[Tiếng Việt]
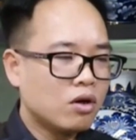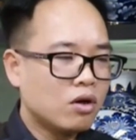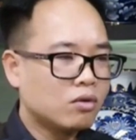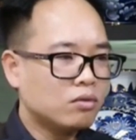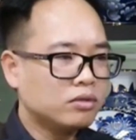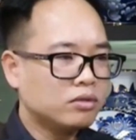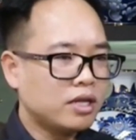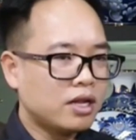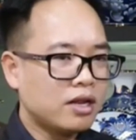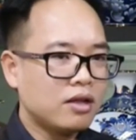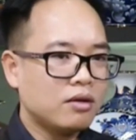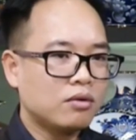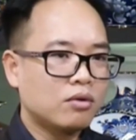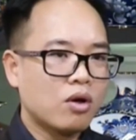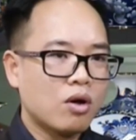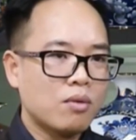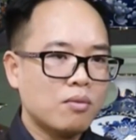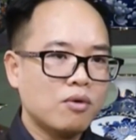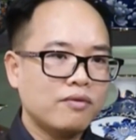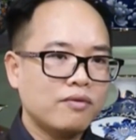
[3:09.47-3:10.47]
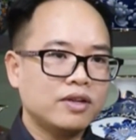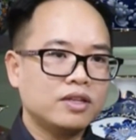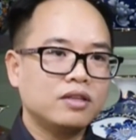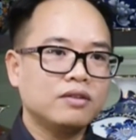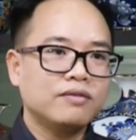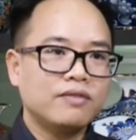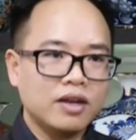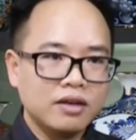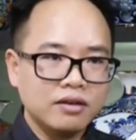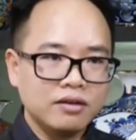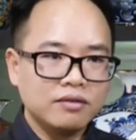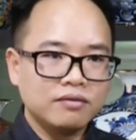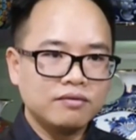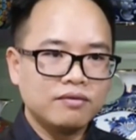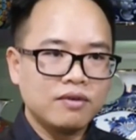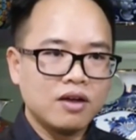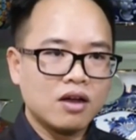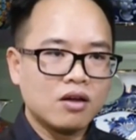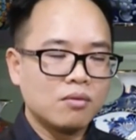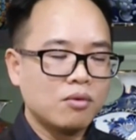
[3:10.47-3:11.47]
họ cũng sẽ đều có bộ phận tư vấn
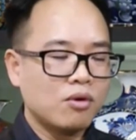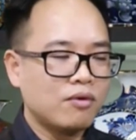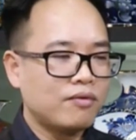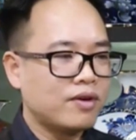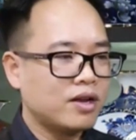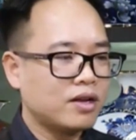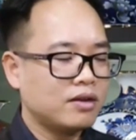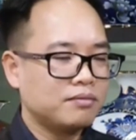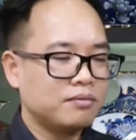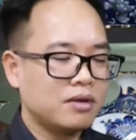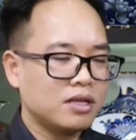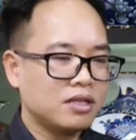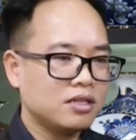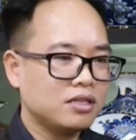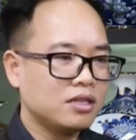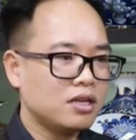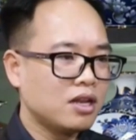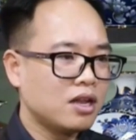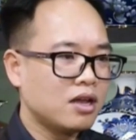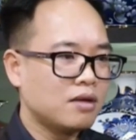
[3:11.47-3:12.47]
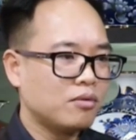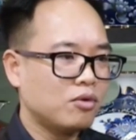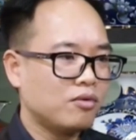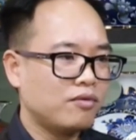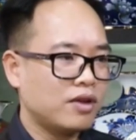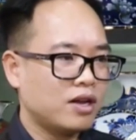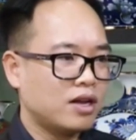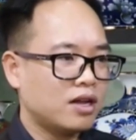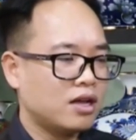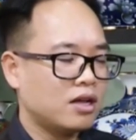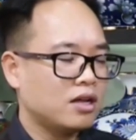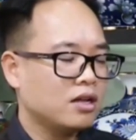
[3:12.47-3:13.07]
và có bộ phận mang tính chất là bộ phận